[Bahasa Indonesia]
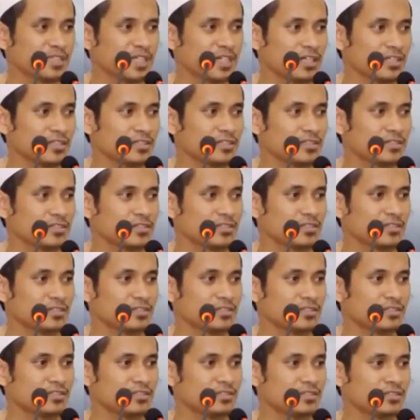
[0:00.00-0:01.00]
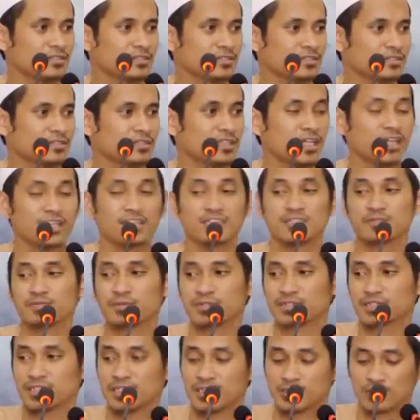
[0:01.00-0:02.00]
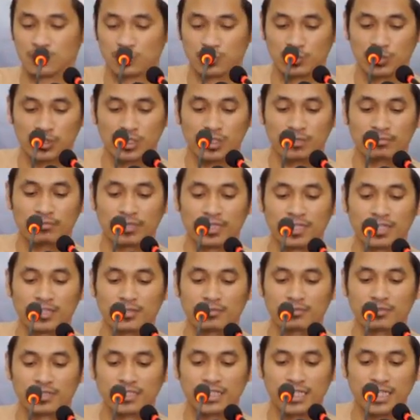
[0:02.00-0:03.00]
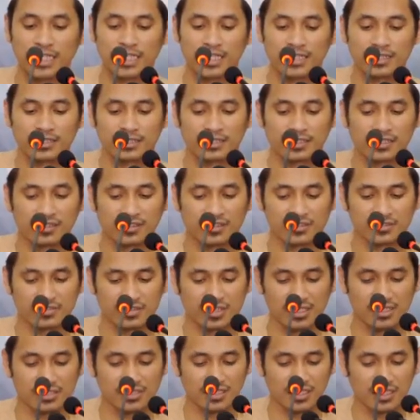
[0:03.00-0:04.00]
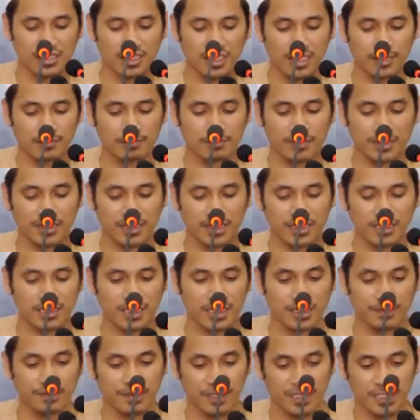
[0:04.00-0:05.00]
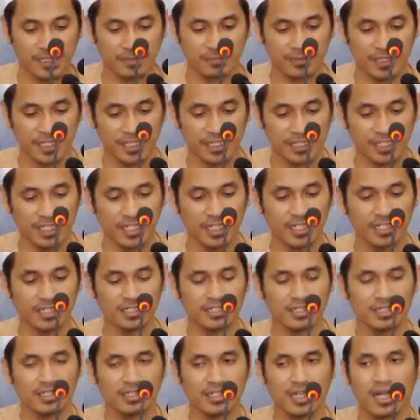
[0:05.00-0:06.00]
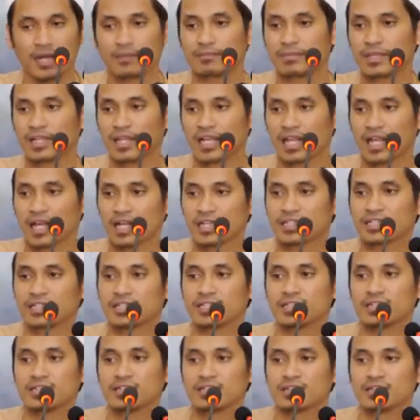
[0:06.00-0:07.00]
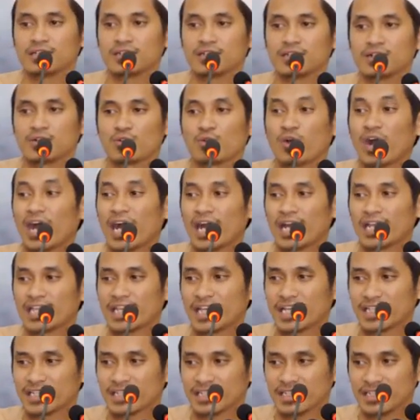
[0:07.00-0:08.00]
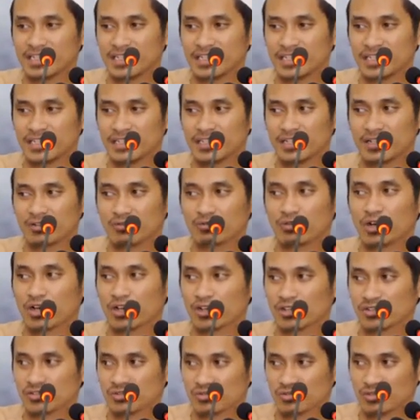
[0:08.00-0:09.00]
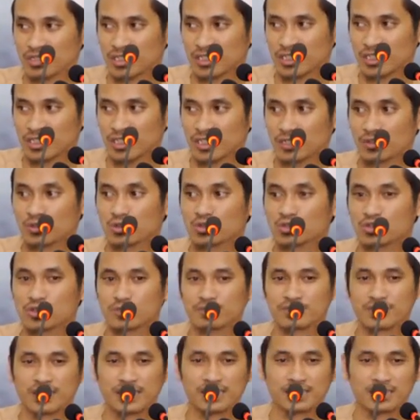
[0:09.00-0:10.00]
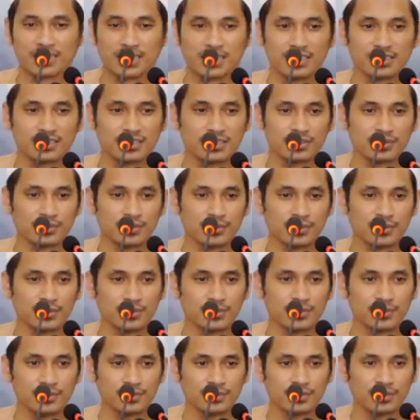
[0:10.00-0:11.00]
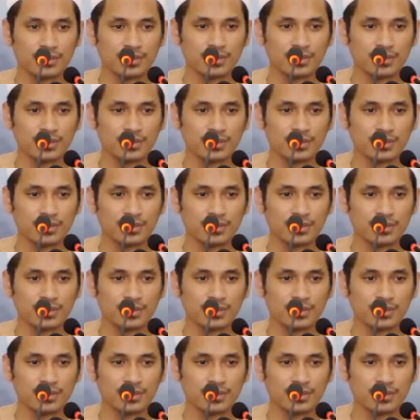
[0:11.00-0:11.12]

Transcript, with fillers: Ya. Tidak ada seperti itu. Maka kemudian Rasulullah SAW berkata kepada mereka, Abillahi wa ayatihi wa rasulihi kuntum tastahzi'un